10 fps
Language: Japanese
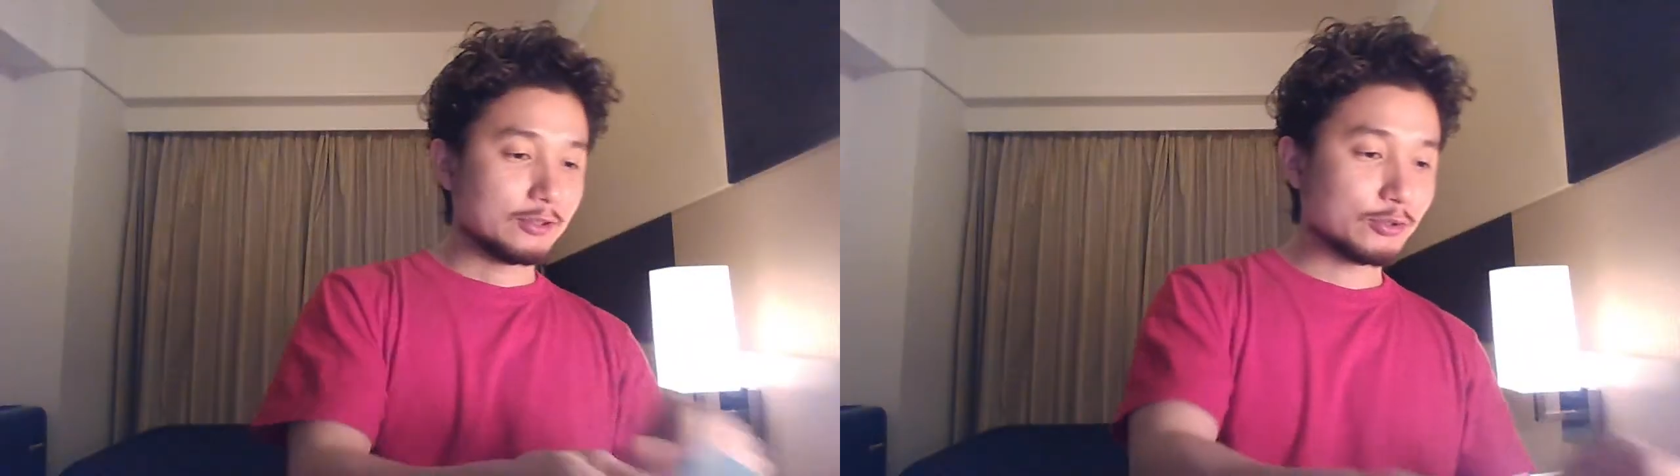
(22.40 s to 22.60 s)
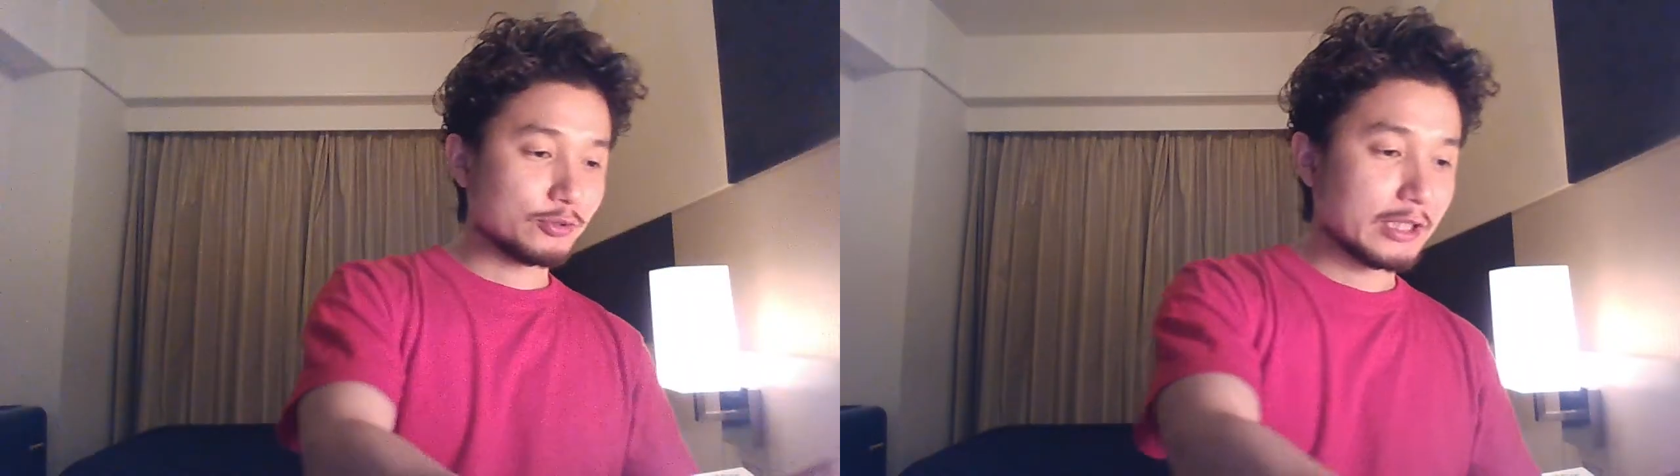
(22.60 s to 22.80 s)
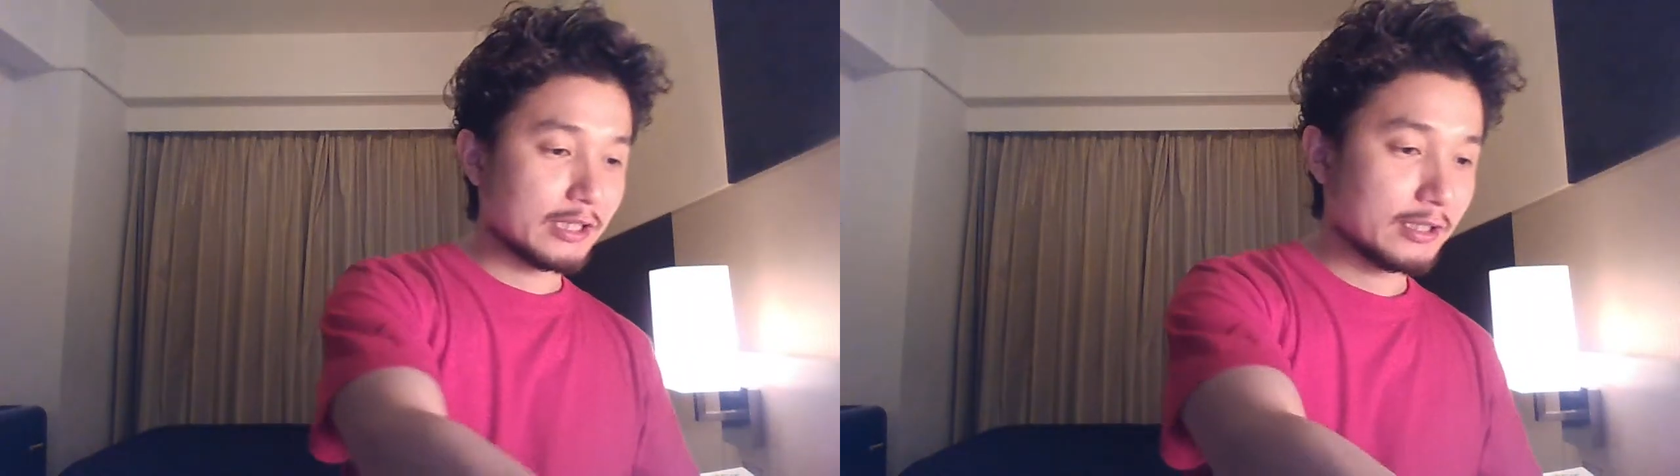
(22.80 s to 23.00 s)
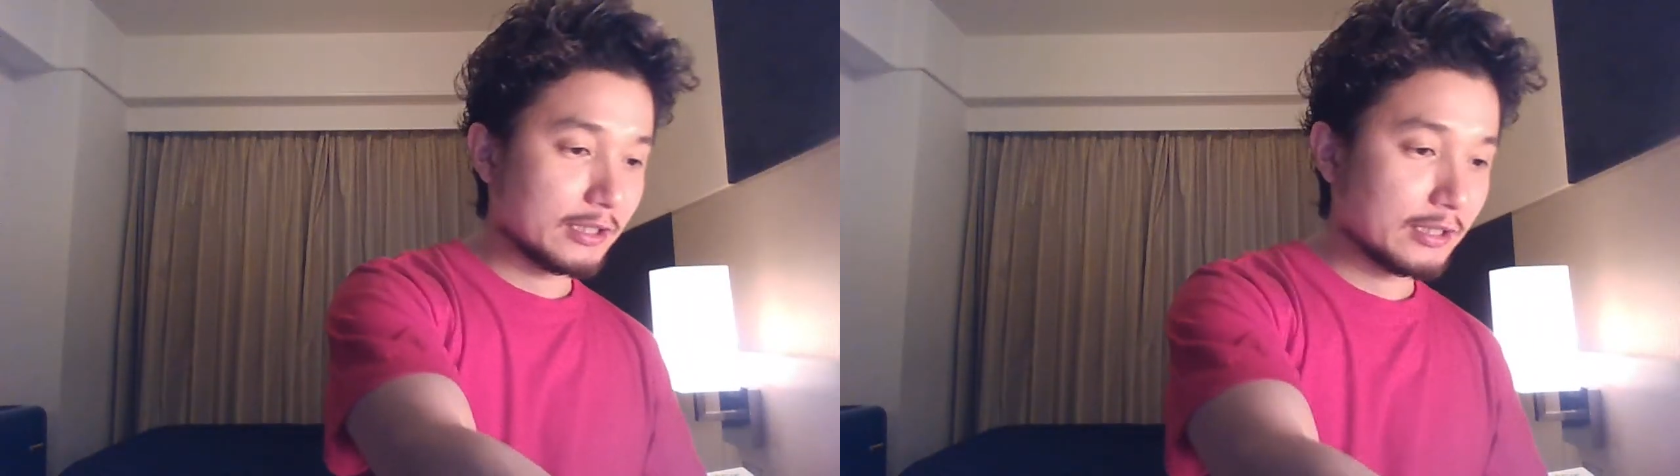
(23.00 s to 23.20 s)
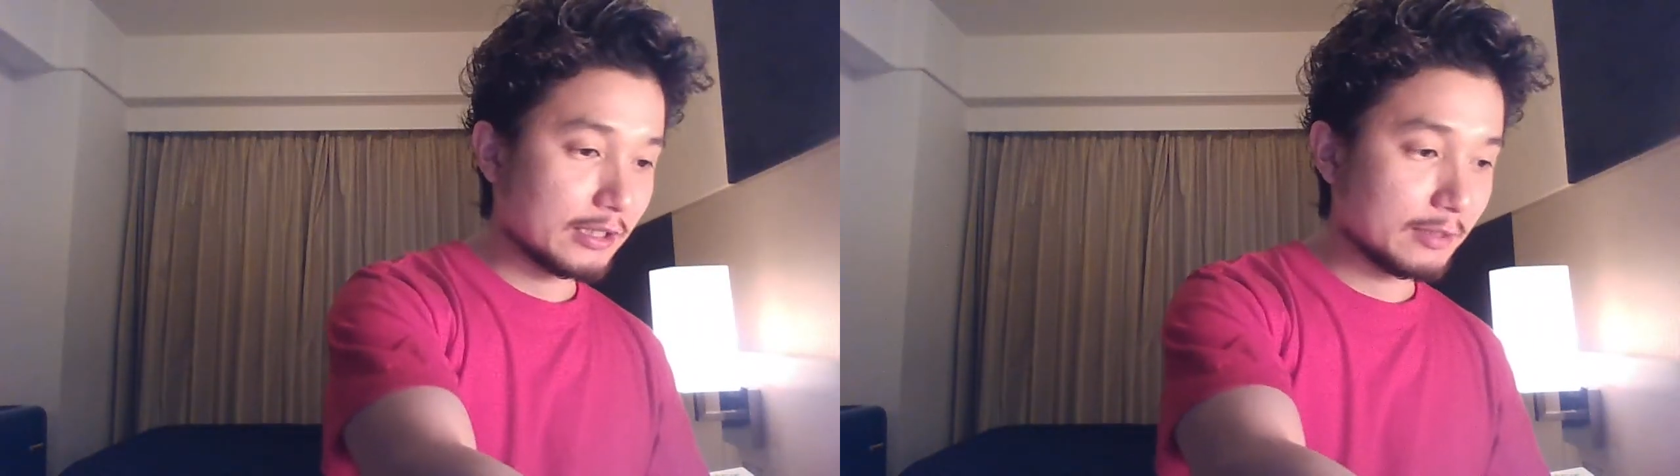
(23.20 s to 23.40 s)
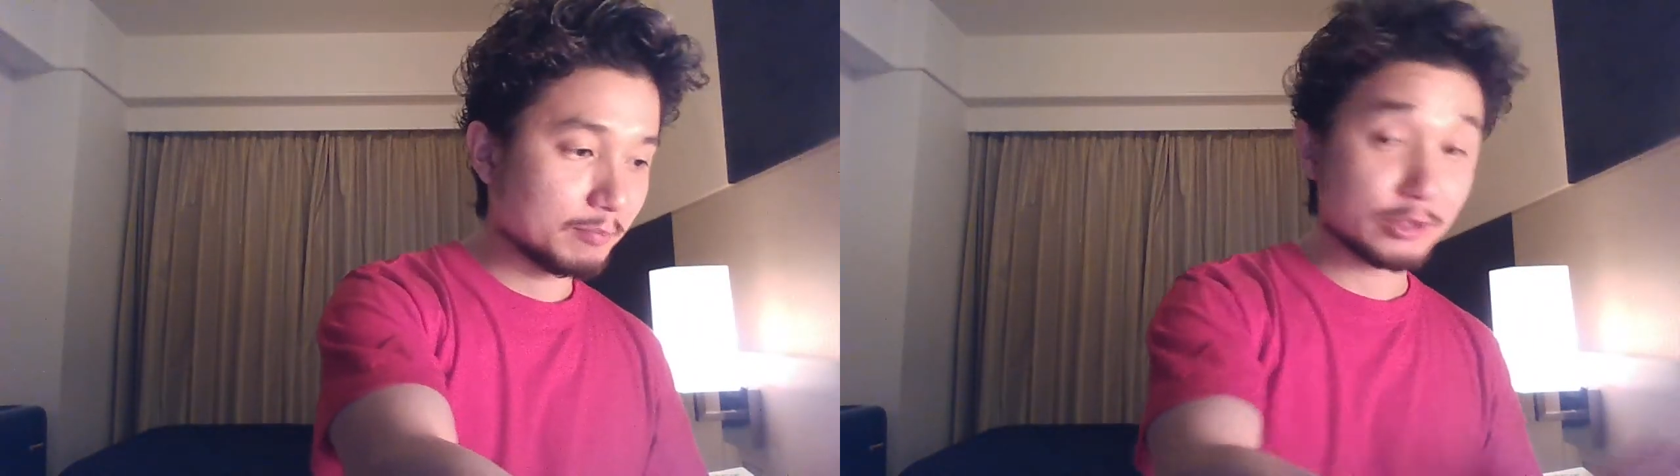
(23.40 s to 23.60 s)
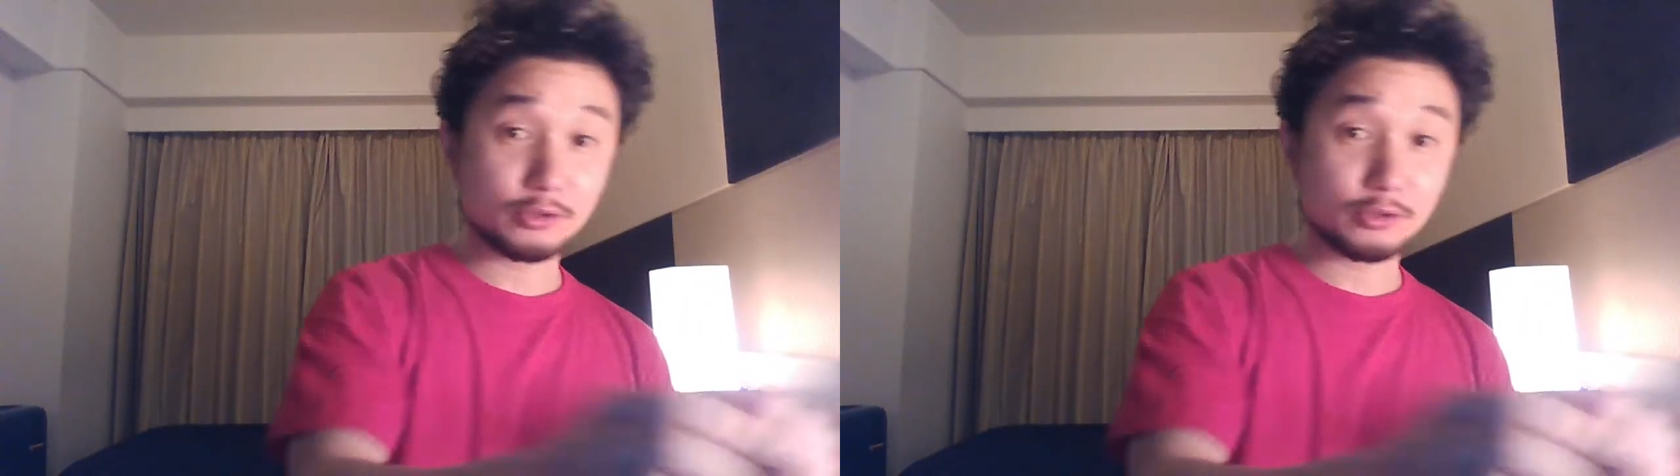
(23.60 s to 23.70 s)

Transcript: よくね、まあ、